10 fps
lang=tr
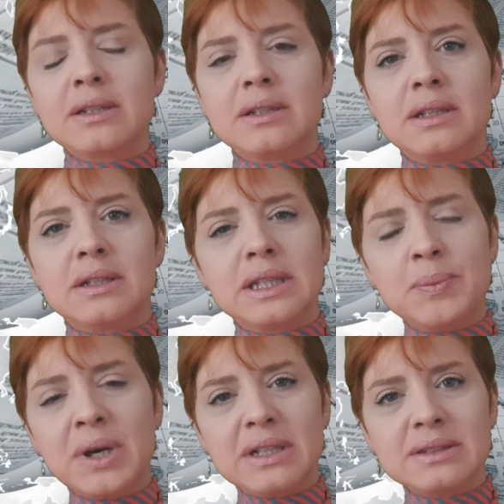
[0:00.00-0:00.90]
Ee,
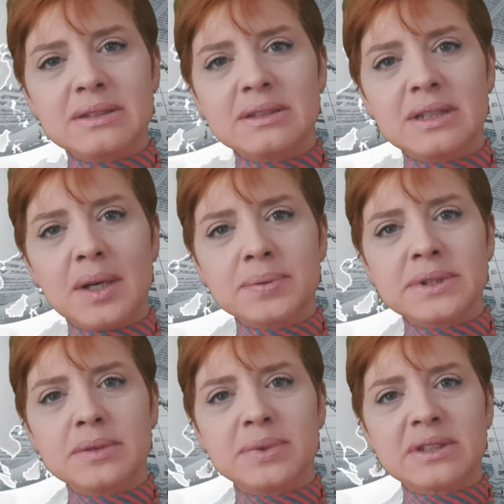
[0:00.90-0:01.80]
İyi Parti'nin
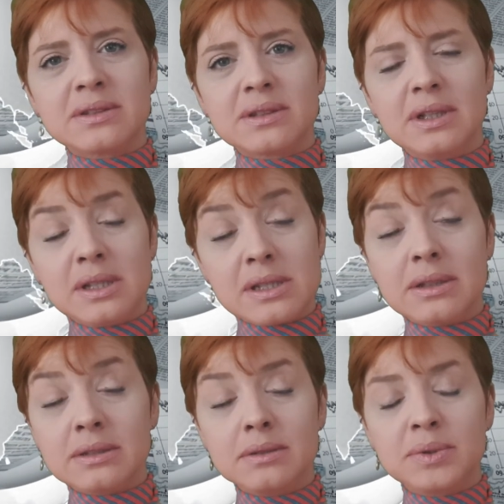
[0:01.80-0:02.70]
yaptığı bir e,
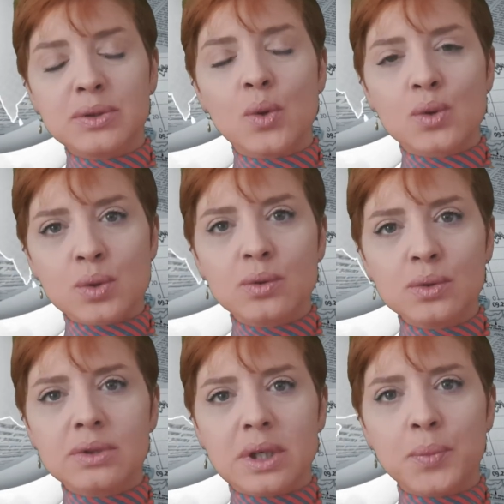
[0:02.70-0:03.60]
hazırladığı bir
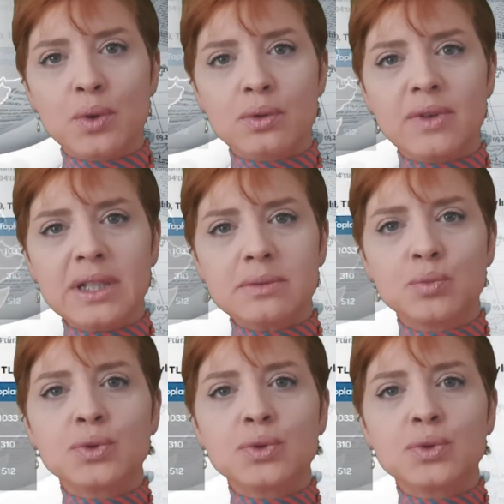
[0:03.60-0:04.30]
yoksulluk raporu var.